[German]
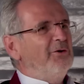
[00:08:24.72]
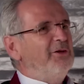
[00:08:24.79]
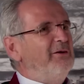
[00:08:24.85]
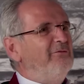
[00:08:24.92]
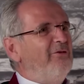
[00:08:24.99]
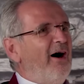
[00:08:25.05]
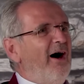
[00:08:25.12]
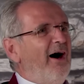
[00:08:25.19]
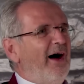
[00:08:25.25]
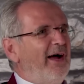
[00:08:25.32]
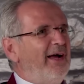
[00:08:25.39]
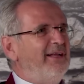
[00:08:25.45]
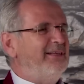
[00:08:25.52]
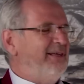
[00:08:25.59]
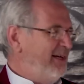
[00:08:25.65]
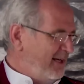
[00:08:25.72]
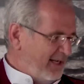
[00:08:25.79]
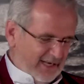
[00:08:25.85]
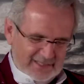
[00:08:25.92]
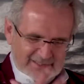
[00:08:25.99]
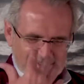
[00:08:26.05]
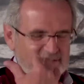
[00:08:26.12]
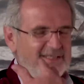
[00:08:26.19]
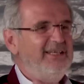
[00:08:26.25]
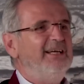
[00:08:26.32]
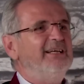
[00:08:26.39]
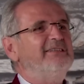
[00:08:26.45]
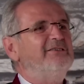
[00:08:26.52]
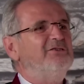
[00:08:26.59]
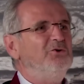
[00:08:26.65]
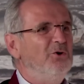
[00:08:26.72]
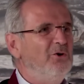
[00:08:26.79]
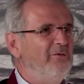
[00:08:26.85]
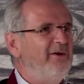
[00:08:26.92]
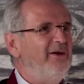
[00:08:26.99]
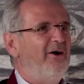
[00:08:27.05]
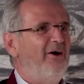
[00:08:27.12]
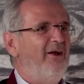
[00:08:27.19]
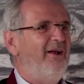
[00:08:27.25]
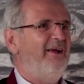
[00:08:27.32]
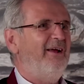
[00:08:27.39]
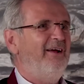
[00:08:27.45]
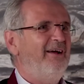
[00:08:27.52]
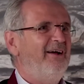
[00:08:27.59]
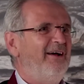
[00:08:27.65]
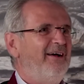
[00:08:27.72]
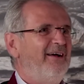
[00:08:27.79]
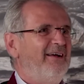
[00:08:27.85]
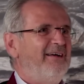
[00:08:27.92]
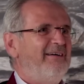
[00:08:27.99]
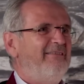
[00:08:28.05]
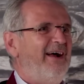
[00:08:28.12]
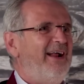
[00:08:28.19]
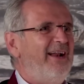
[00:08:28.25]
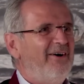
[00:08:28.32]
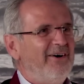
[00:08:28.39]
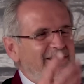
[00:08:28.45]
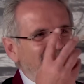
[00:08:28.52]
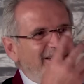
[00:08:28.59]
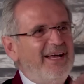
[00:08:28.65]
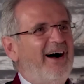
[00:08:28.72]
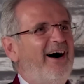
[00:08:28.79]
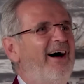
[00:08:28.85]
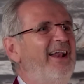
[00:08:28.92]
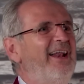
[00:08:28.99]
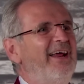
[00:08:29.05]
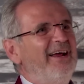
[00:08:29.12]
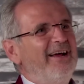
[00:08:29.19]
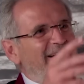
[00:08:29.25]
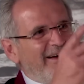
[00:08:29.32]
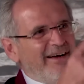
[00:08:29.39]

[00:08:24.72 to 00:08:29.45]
und in Wahrheit geht's hier zu wie Hölle, weil halt die alle